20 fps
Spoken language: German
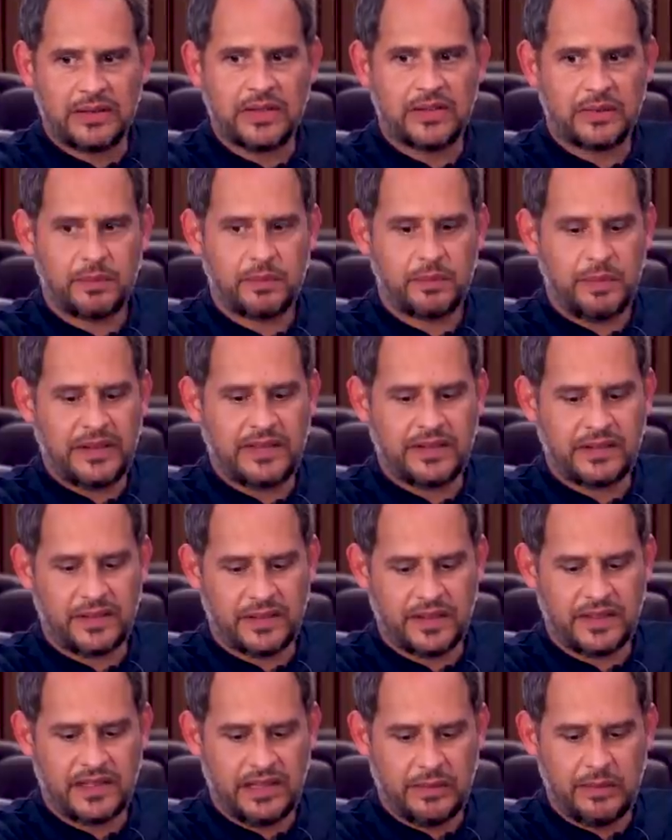das Beste,
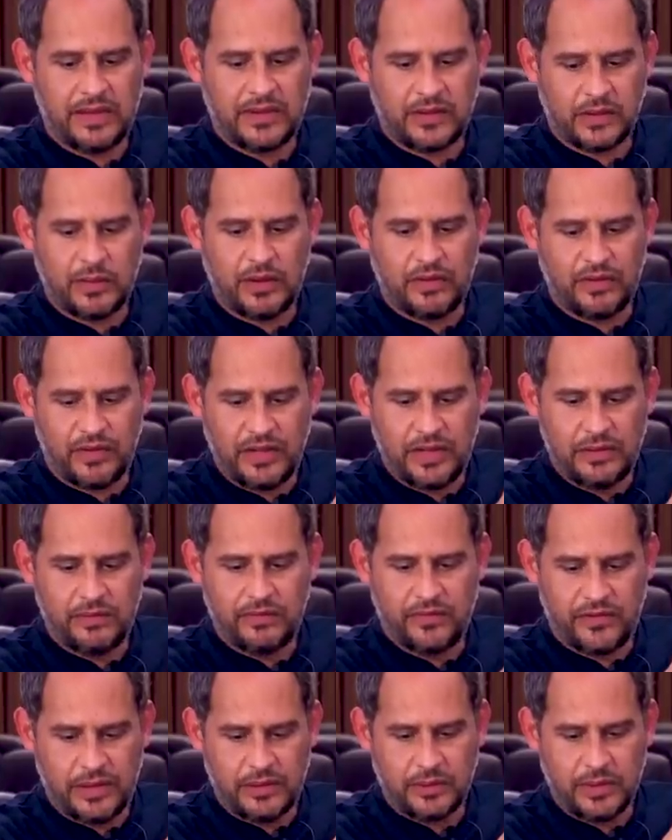was ich jemals über Film,
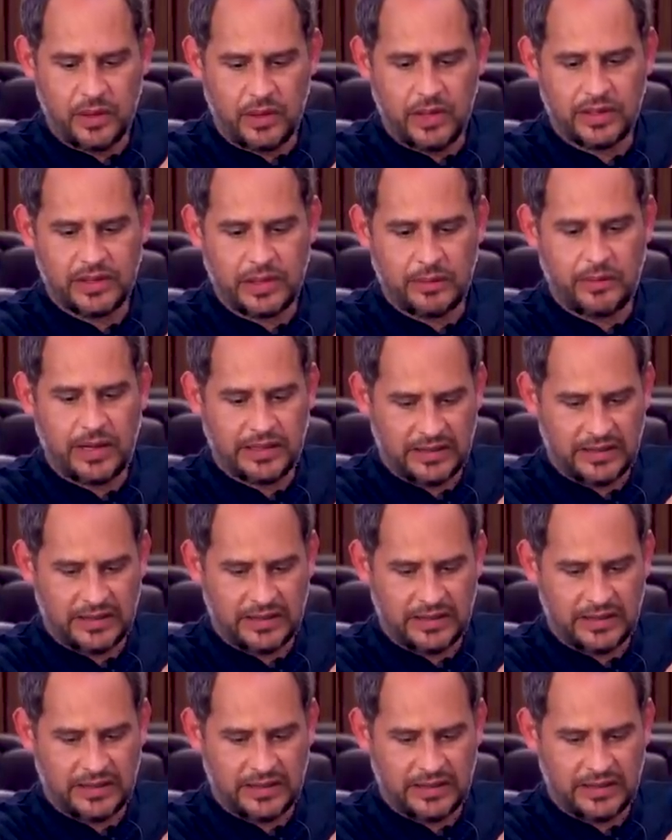Film gehört habe,